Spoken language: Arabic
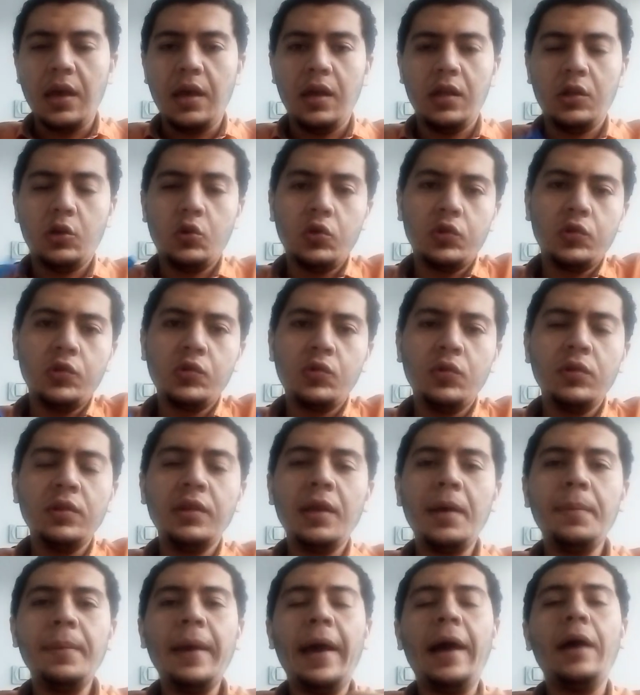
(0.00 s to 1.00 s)
الكورتيزون
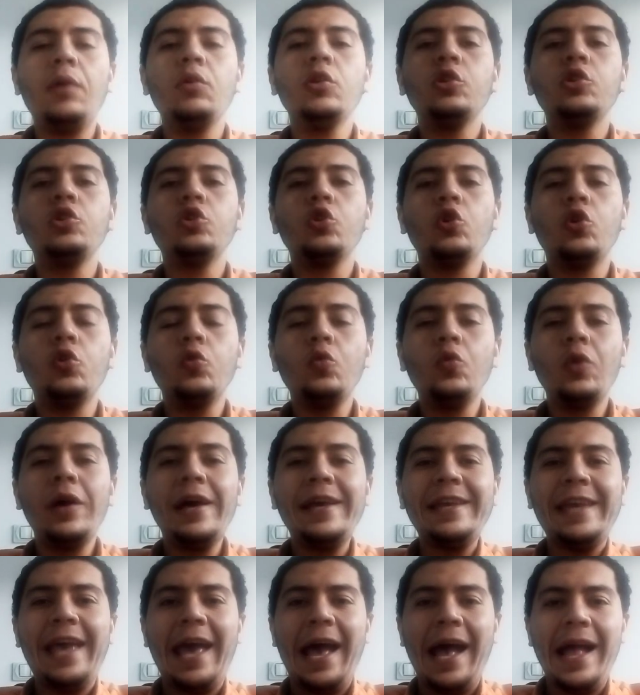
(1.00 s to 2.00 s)
ده بيحاول ان هو
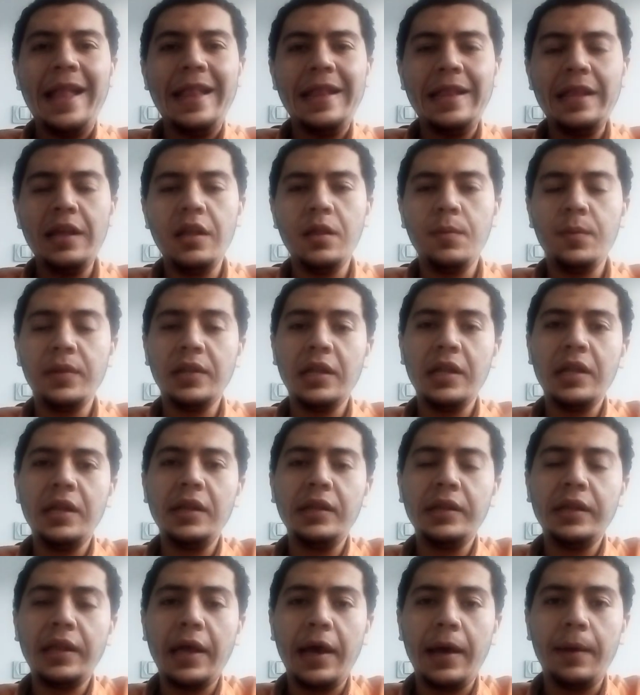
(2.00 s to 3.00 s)
يقلل من
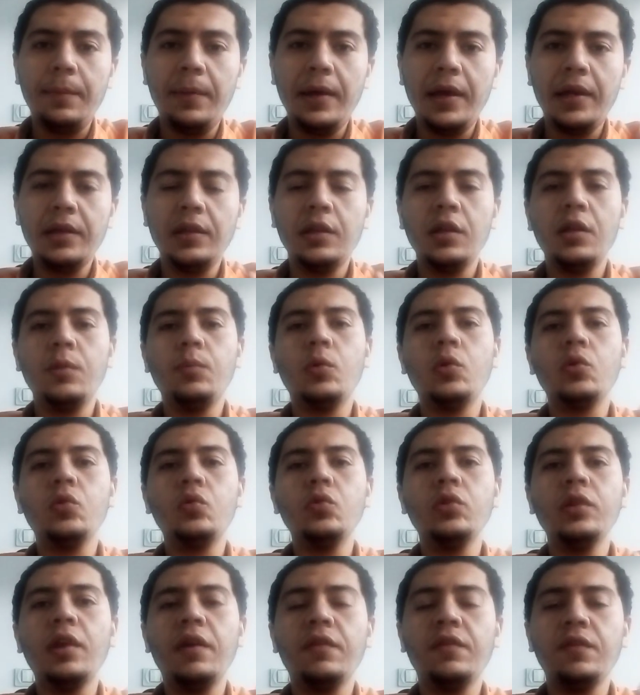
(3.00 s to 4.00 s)
الالتهابات
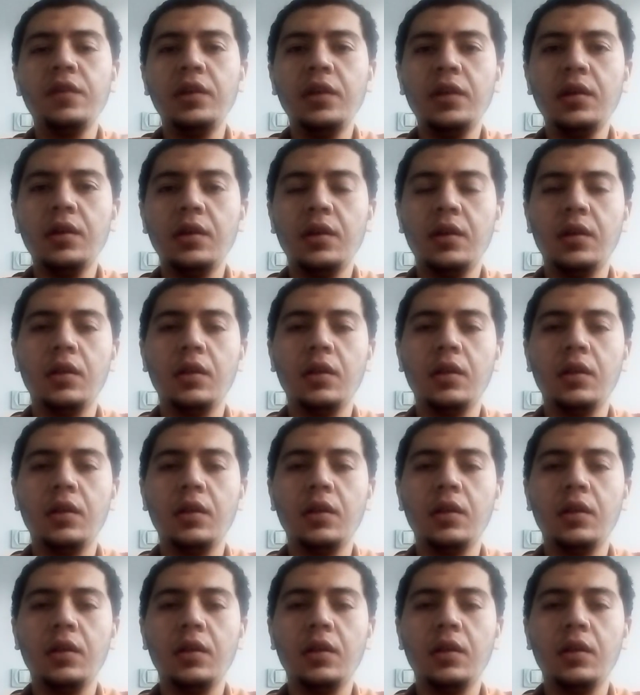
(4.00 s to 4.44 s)
الموجودة في